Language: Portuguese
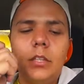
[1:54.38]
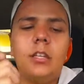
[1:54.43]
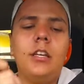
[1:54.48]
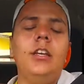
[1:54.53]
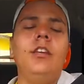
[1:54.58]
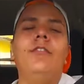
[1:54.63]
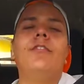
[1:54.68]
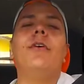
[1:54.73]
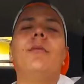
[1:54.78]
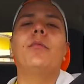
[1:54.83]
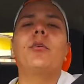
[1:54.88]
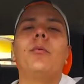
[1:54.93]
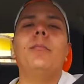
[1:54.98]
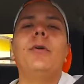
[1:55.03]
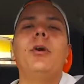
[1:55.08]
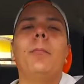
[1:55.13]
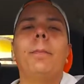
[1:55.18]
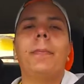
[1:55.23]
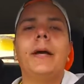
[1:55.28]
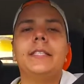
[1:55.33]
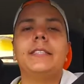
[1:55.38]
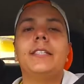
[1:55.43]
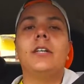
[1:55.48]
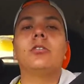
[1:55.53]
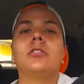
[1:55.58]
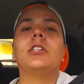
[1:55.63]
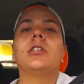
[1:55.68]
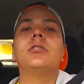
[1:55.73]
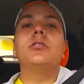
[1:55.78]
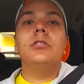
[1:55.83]
E vamos comer um
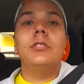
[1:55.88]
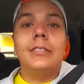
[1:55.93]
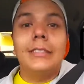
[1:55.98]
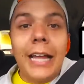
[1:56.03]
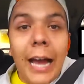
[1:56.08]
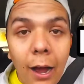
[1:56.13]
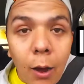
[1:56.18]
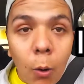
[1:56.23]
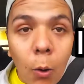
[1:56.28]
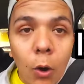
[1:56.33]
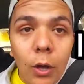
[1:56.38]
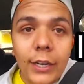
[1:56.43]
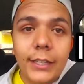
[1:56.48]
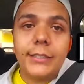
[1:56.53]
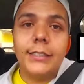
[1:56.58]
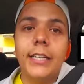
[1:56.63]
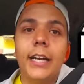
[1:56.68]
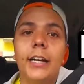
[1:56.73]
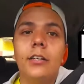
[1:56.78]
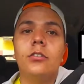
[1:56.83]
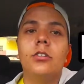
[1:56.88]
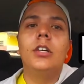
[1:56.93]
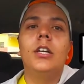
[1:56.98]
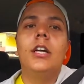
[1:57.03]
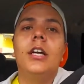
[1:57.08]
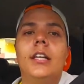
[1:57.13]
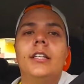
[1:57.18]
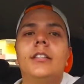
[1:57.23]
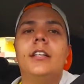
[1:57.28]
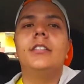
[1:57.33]
pastelzão da hora, certo?
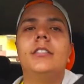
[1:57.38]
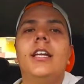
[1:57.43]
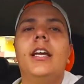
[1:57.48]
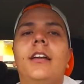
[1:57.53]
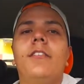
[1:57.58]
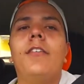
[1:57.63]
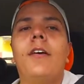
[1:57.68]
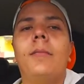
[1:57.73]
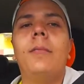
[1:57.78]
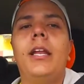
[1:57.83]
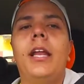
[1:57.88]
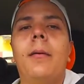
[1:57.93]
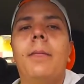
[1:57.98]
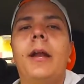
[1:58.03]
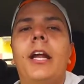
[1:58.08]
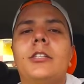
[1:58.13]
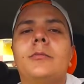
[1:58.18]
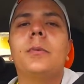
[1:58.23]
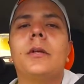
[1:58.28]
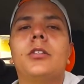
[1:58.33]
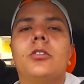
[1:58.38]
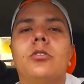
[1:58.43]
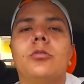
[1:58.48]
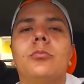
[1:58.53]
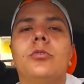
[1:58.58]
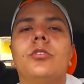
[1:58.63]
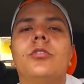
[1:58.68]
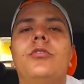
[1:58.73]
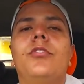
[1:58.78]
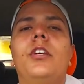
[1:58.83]
Então é isso aí, família. Abraço para todo
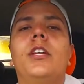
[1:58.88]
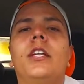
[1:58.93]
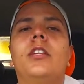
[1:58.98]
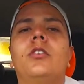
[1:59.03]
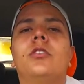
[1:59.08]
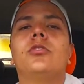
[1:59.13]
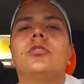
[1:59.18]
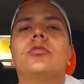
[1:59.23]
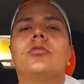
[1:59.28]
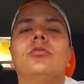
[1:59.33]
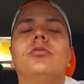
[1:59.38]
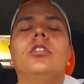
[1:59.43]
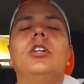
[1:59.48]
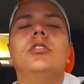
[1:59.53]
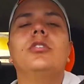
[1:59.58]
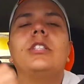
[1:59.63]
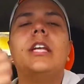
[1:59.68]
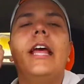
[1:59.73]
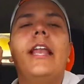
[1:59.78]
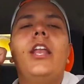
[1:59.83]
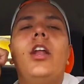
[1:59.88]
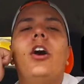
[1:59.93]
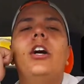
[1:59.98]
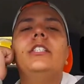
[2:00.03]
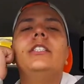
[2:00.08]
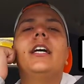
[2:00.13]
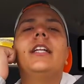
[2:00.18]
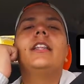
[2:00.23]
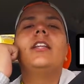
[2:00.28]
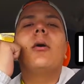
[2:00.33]
mundo. Fiquem todos com Deus. É nós
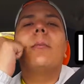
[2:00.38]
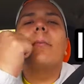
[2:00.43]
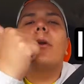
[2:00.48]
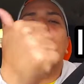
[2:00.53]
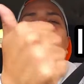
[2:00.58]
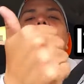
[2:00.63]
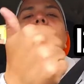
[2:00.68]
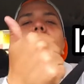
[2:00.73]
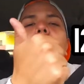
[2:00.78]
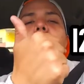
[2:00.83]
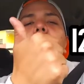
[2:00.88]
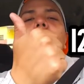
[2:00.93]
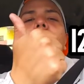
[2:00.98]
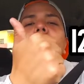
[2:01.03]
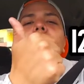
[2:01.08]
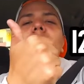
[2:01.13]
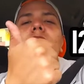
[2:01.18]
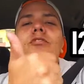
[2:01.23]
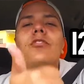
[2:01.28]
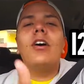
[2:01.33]
e até o próximo vídeo.